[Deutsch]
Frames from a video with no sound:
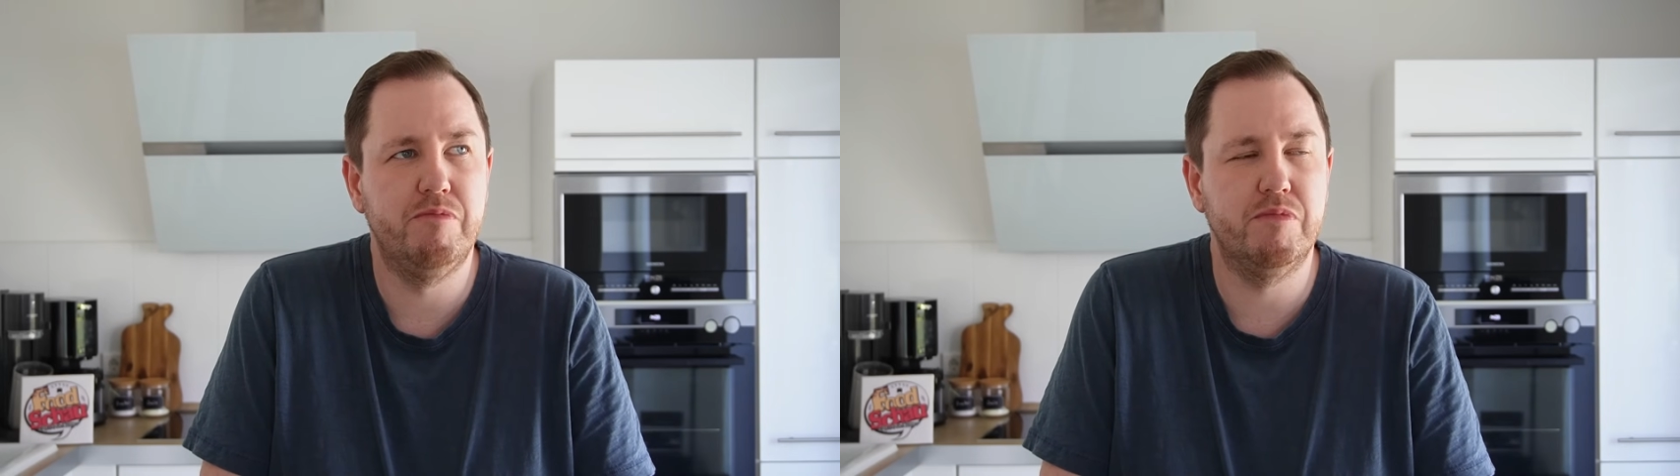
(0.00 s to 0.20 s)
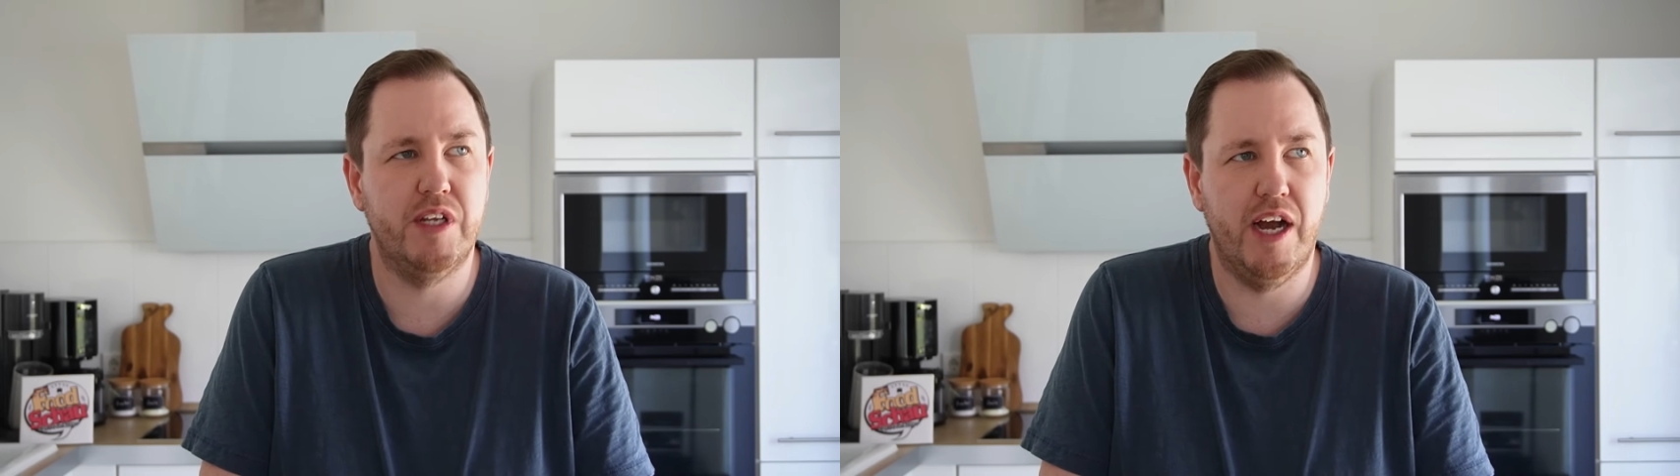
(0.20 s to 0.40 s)

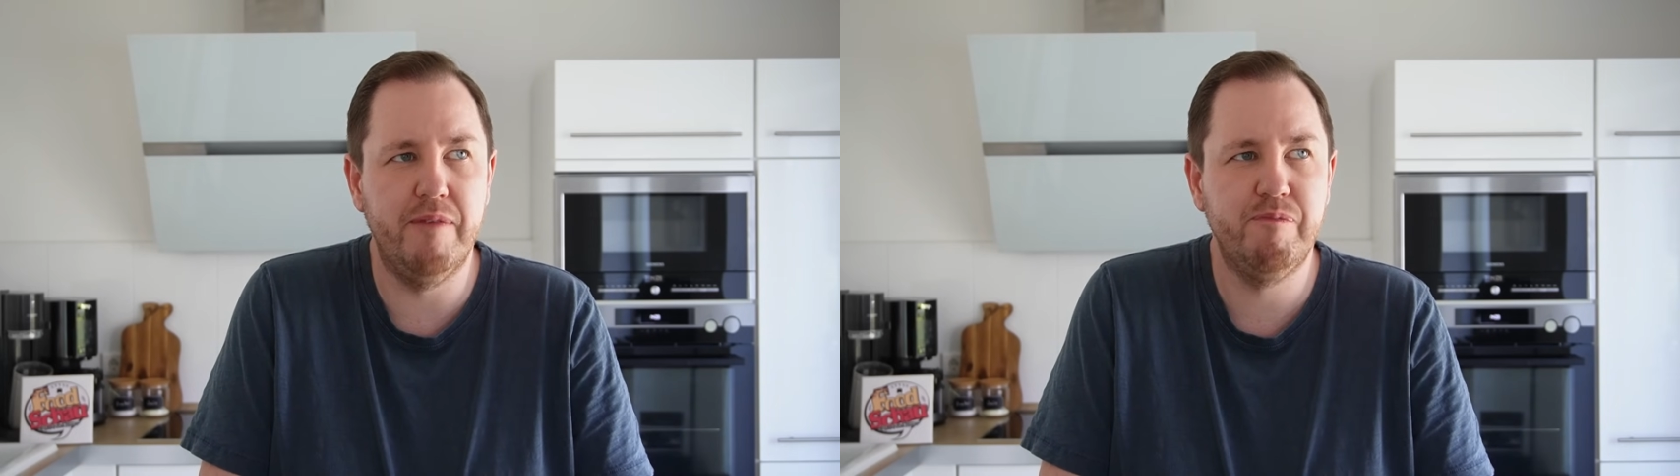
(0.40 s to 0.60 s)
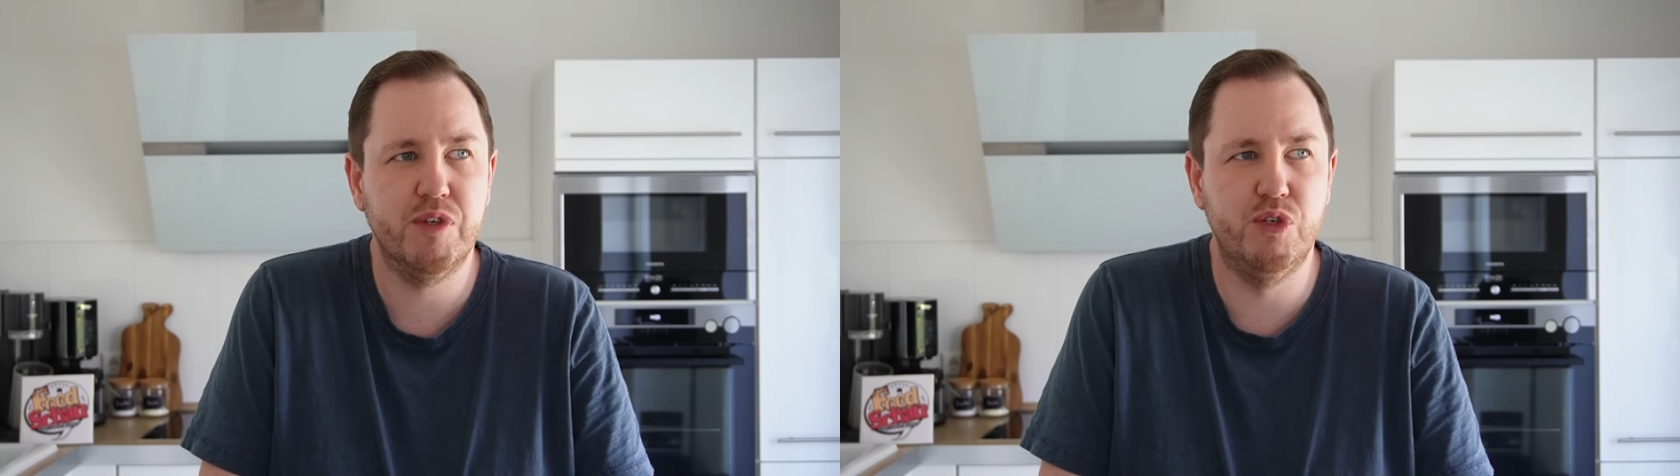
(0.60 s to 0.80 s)

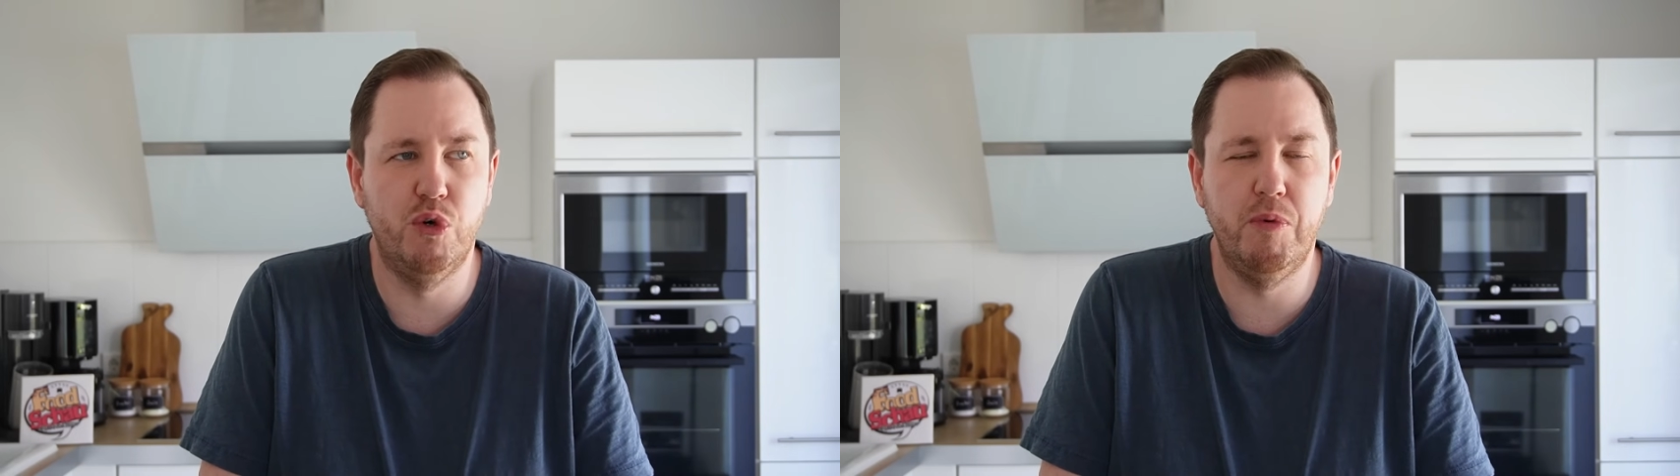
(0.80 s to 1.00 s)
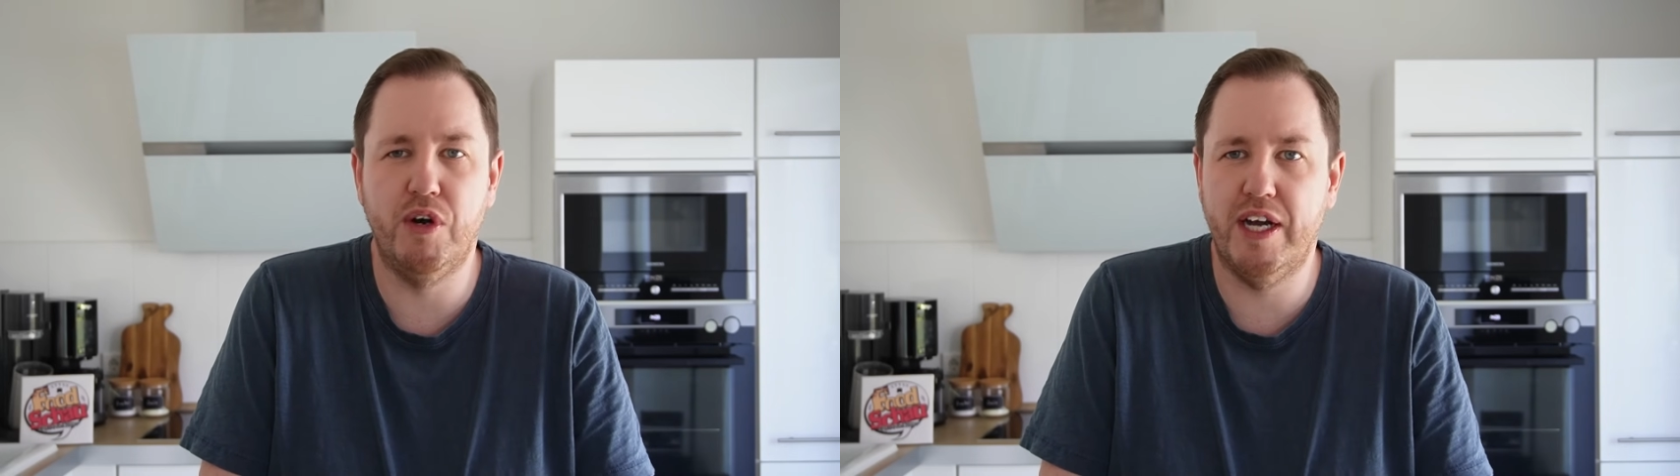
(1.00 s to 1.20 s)
Ja,
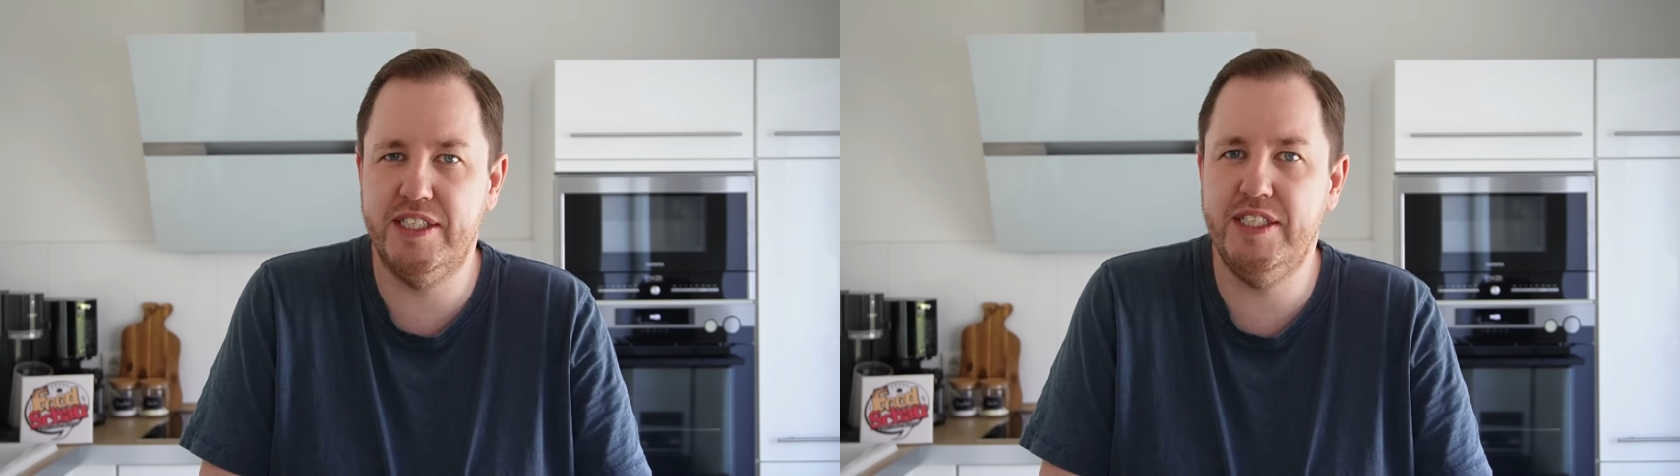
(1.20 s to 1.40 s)
Knoblauch hat